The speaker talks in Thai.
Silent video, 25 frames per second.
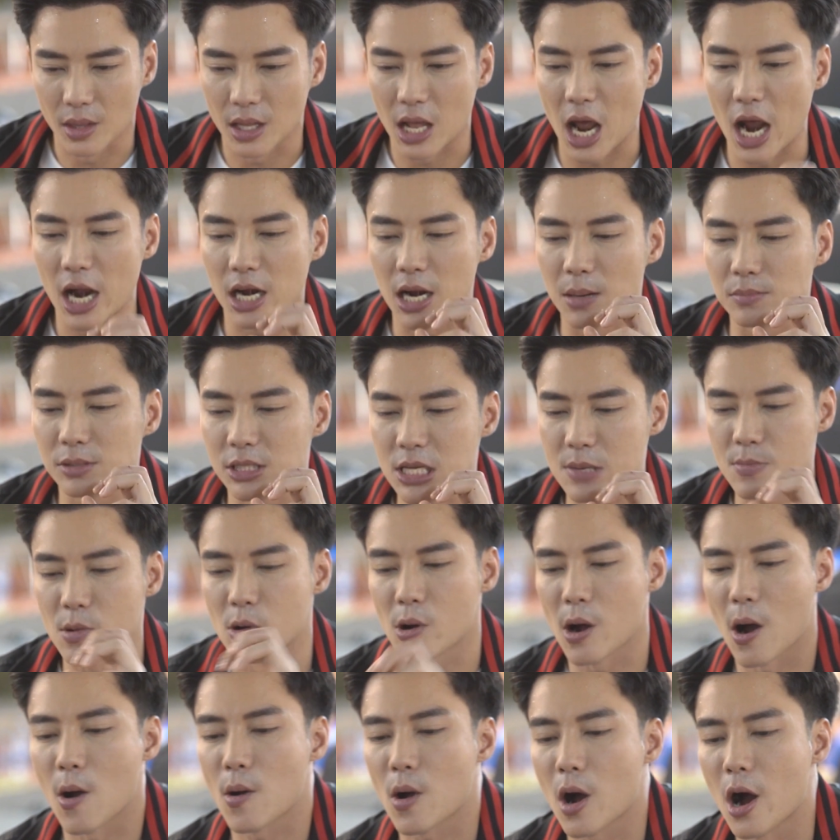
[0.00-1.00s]
แล้วน้ำจิ้มข
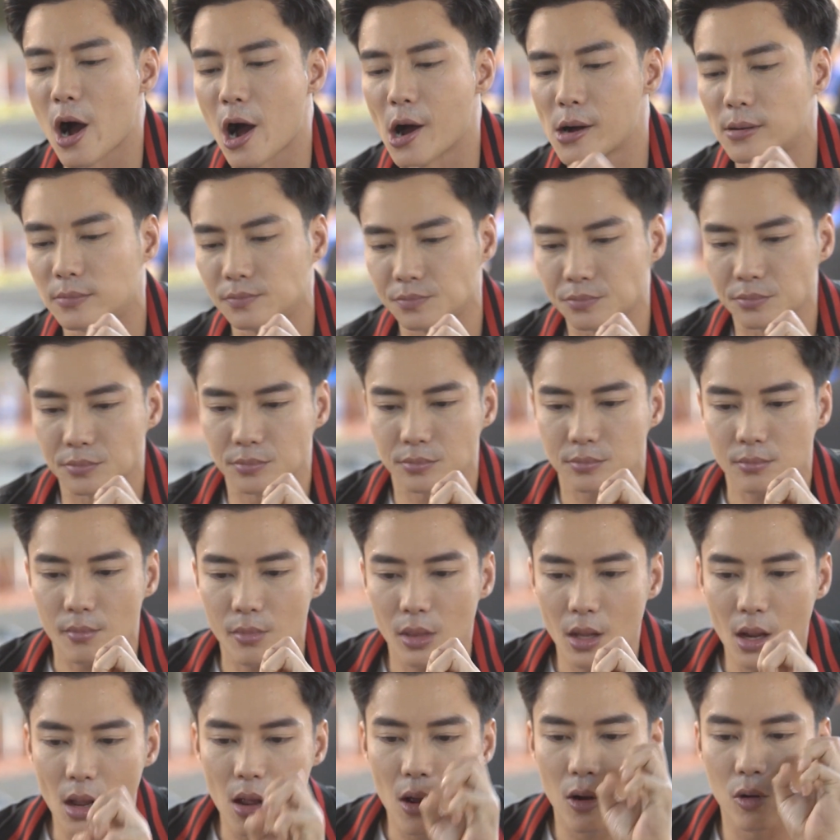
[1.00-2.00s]
องเขาก็
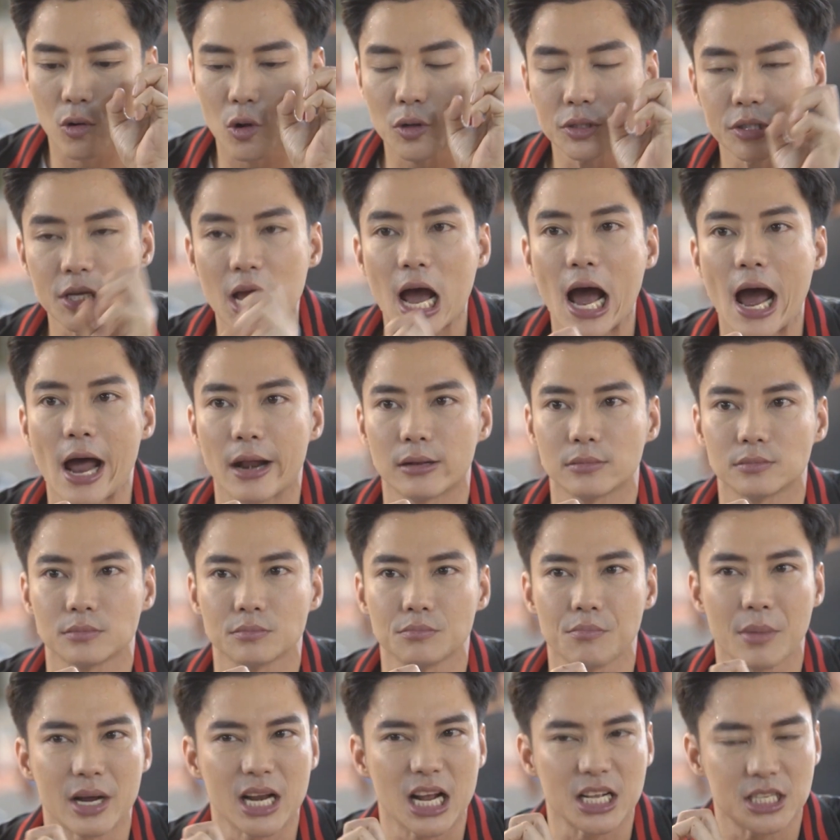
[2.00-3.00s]
รสชาติ
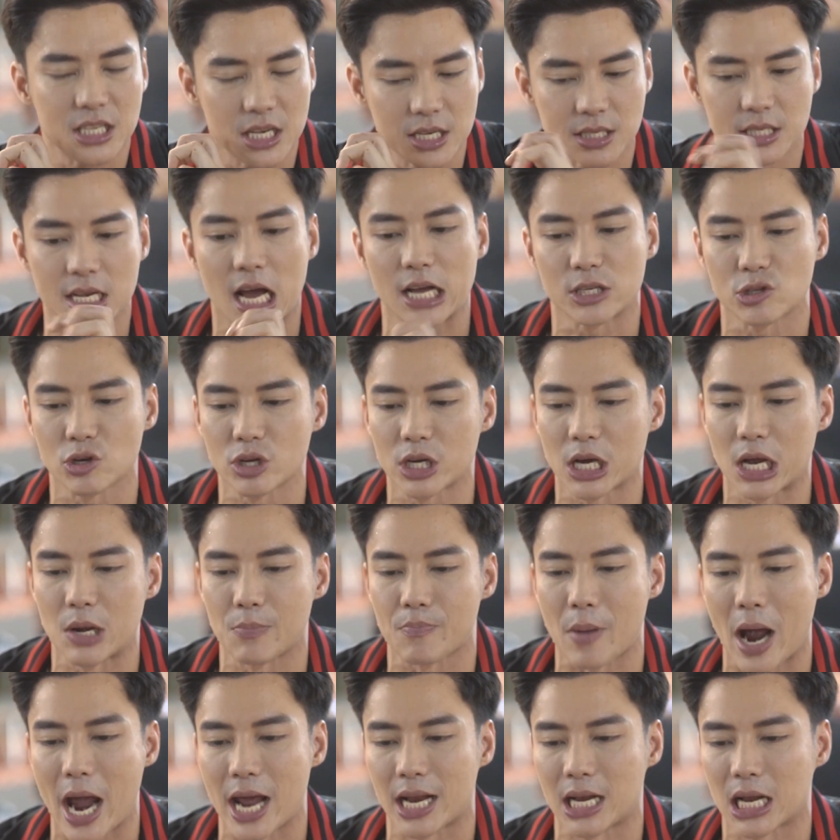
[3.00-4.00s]
ไม่ได้จี๊ดจ๊าจนเกิน
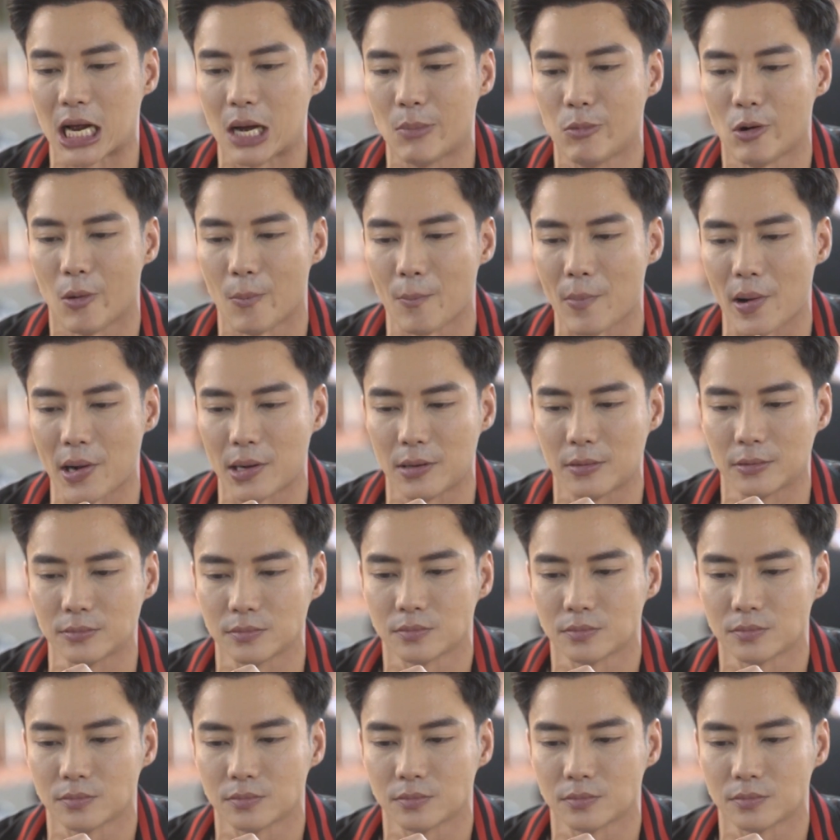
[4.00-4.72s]
ไปนะครับผม เป็น